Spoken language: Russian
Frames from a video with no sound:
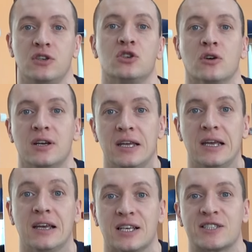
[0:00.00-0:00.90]
видео.
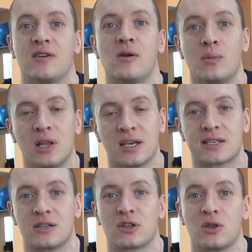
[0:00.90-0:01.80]
С вами был
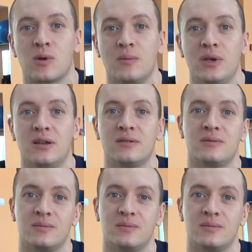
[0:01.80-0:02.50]
Александр Добромиль.